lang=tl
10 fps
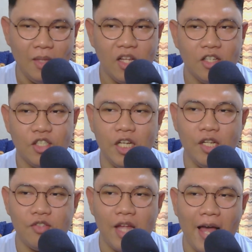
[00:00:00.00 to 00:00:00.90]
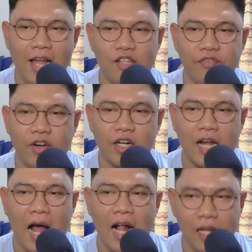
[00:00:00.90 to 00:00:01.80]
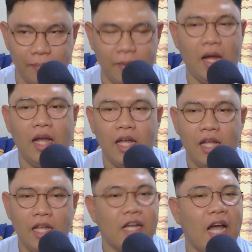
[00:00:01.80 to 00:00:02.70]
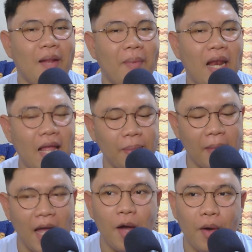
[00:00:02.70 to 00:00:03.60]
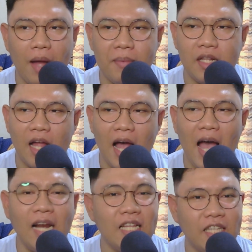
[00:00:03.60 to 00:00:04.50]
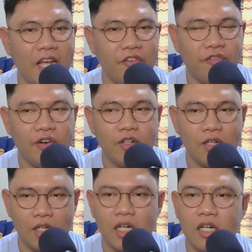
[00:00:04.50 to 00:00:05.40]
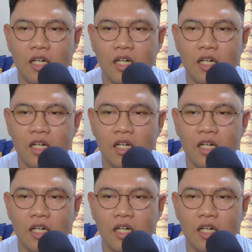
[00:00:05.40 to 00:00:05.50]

Cheese as for calm. Kalma lang daw amid holiday fervor.